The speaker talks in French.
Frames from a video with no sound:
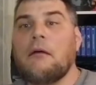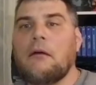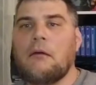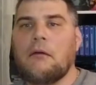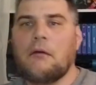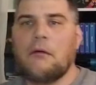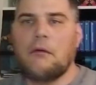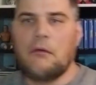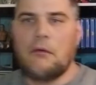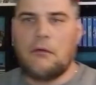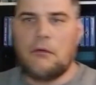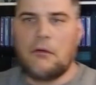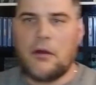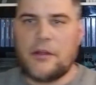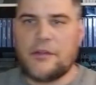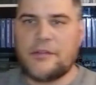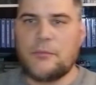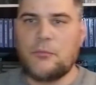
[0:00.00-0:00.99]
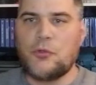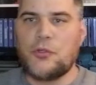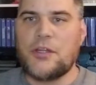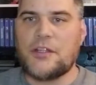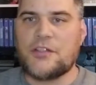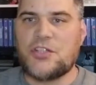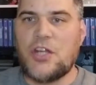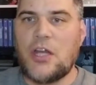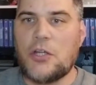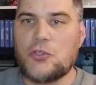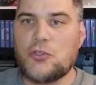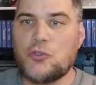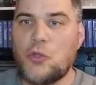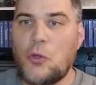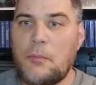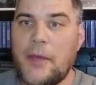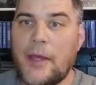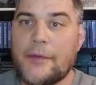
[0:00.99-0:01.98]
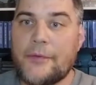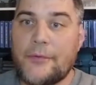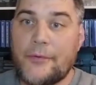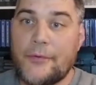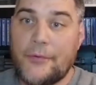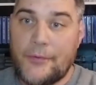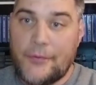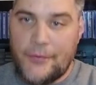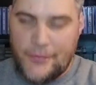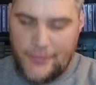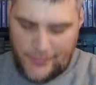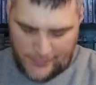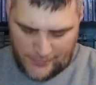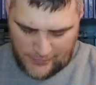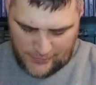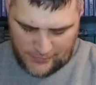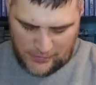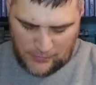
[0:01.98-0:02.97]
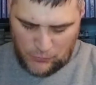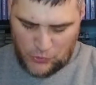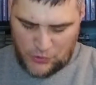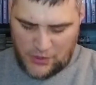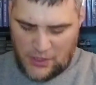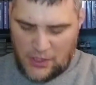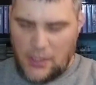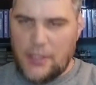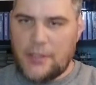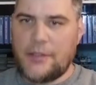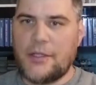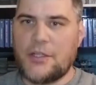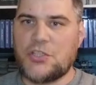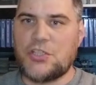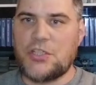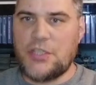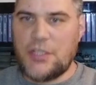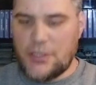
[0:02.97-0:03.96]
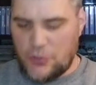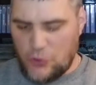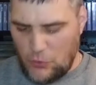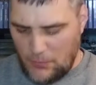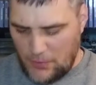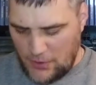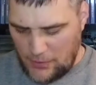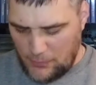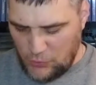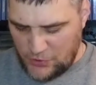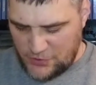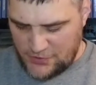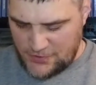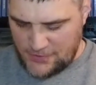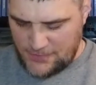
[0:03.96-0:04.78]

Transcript: euh, voilà, c'est mieux d'acheter un jeu de merde. c'est mieux d'acheter directement les boîtes.